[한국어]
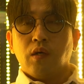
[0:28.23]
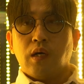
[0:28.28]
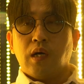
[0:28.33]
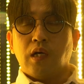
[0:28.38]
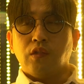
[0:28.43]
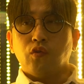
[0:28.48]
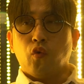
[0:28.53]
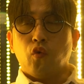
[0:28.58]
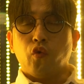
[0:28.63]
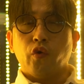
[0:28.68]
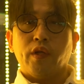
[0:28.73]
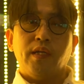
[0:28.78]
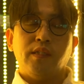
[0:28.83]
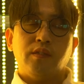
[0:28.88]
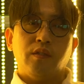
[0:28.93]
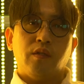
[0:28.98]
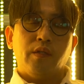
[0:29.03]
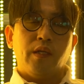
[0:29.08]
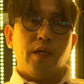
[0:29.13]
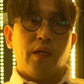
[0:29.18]
아주
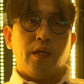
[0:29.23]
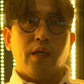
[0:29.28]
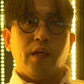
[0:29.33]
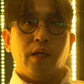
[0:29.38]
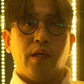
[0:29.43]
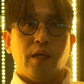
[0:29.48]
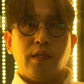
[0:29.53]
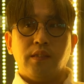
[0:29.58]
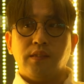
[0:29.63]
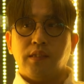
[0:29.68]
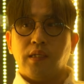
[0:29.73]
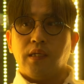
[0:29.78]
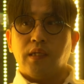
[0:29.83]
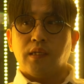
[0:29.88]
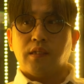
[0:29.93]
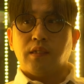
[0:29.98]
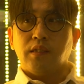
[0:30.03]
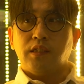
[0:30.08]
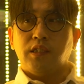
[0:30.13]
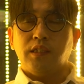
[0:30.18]
오래전에 이제
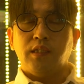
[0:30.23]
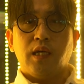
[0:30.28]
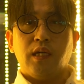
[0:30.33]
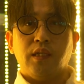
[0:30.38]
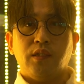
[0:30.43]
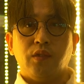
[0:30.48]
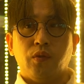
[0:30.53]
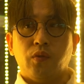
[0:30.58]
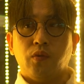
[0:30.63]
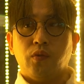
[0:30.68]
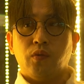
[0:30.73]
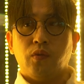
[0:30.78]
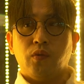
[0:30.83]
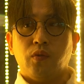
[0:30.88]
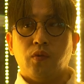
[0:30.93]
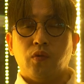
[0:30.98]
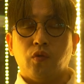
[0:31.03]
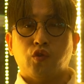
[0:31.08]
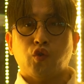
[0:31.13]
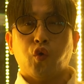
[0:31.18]
그
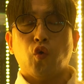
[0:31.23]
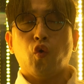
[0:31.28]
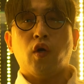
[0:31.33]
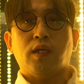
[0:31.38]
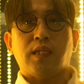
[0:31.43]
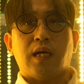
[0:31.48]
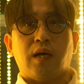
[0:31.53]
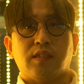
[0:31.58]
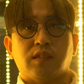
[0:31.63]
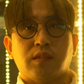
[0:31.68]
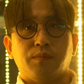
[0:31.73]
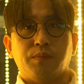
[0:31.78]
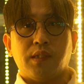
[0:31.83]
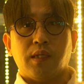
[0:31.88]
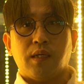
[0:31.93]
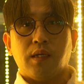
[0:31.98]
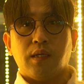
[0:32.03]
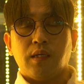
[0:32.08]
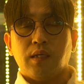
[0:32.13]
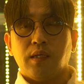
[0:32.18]
시나리오 초고가
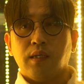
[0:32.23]
나왔습니다.